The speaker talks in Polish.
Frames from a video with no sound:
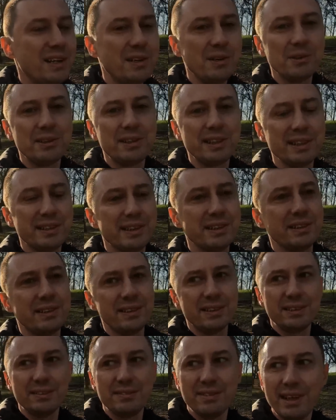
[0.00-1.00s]

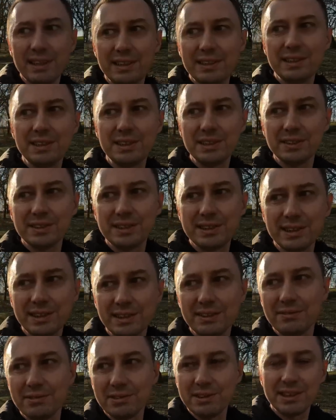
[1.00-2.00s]
lutego
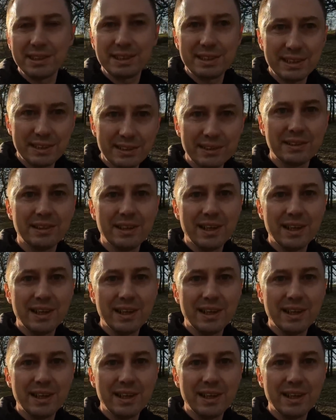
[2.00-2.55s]
2020